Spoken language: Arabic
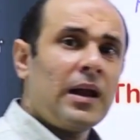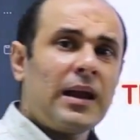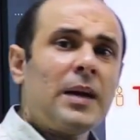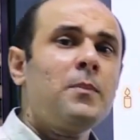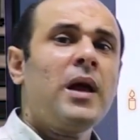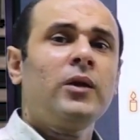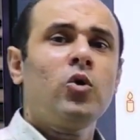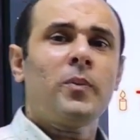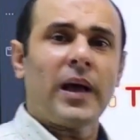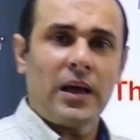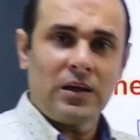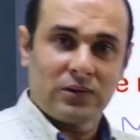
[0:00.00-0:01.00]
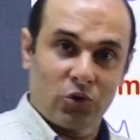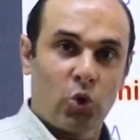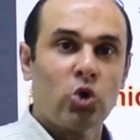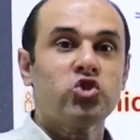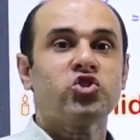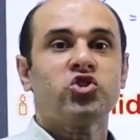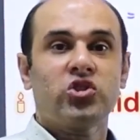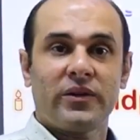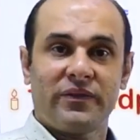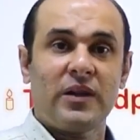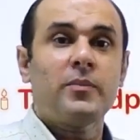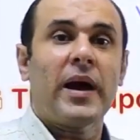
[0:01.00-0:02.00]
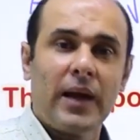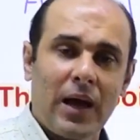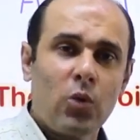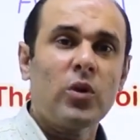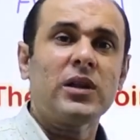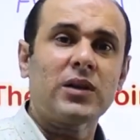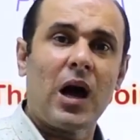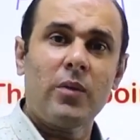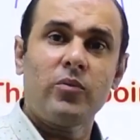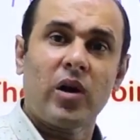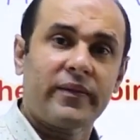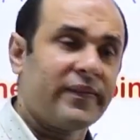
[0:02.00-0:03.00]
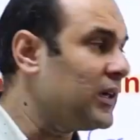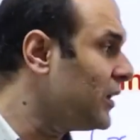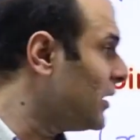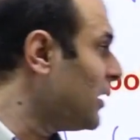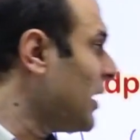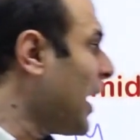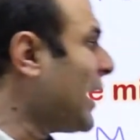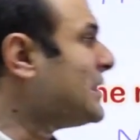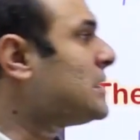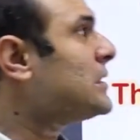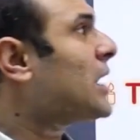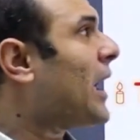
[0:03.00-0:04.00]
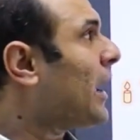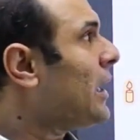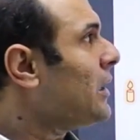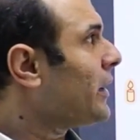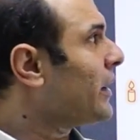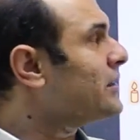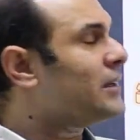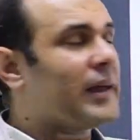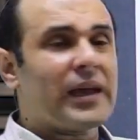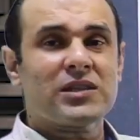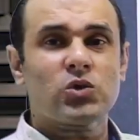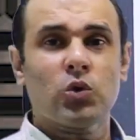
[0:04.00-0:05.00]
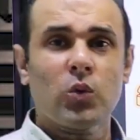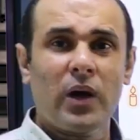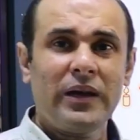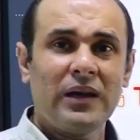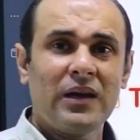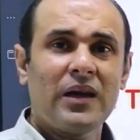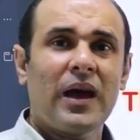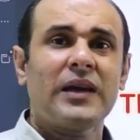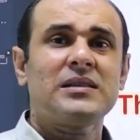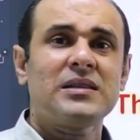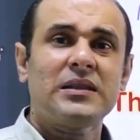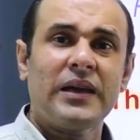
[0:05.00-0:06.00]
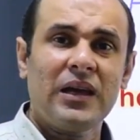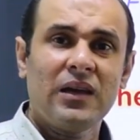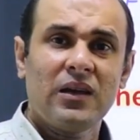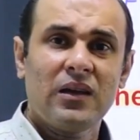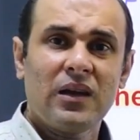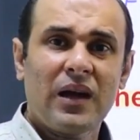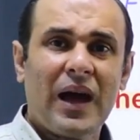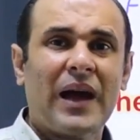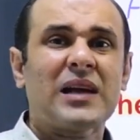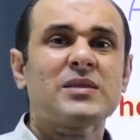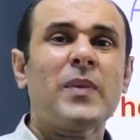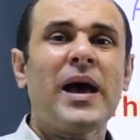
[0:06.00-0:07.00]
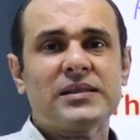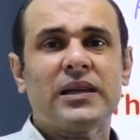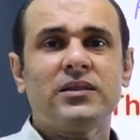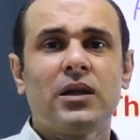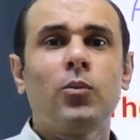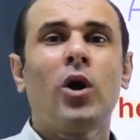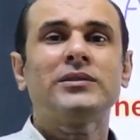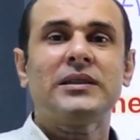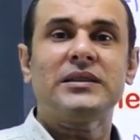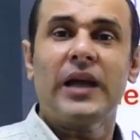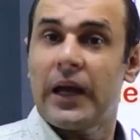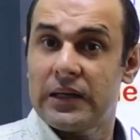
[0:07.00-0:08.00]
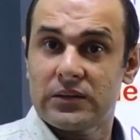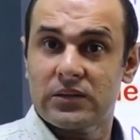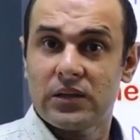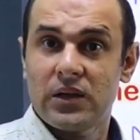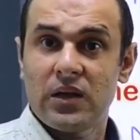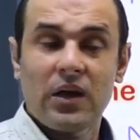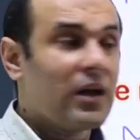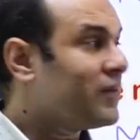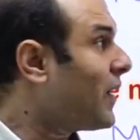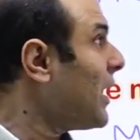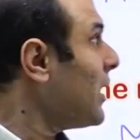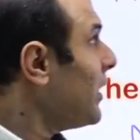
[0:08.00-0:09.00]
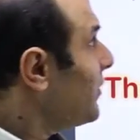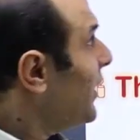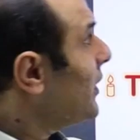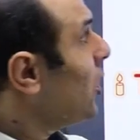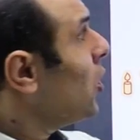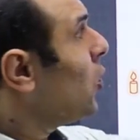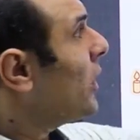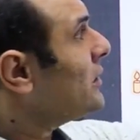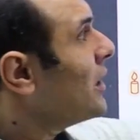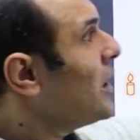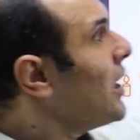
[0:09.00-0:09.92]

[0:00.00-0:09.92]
لما نبقى نخش في المنهج ونتعمق فيه هيزيد حاجه غير الاكس والواي هيتزيد ايه حاجه اسمها زد البعد الثالث فهنا هوت